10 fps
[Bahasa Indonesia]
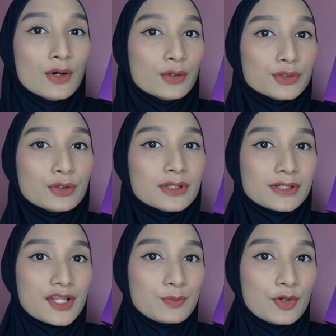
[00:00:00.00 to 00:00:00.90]
Untuk
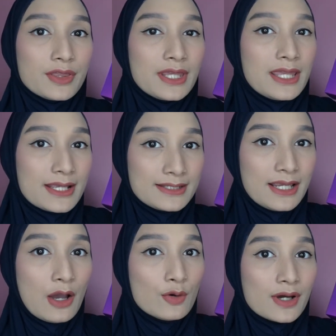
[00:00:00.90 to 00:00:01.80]
ultra smooth iya sih
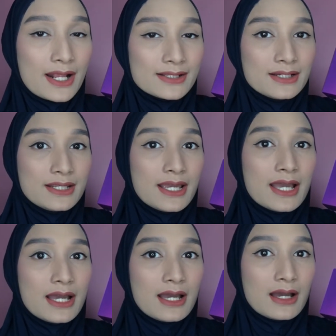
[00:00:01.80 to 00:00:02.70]
aku ngerasa dia
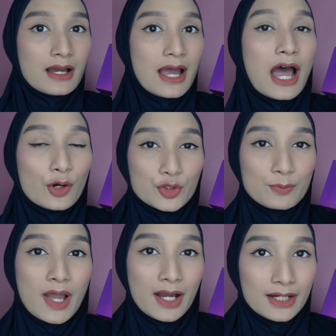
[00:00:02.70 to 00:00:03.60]
uh, halus
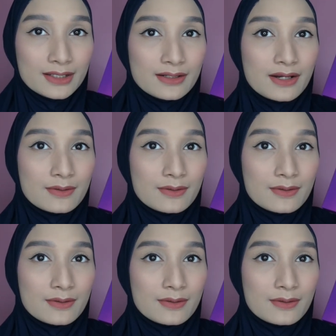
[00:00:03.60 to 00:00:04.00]
banget dan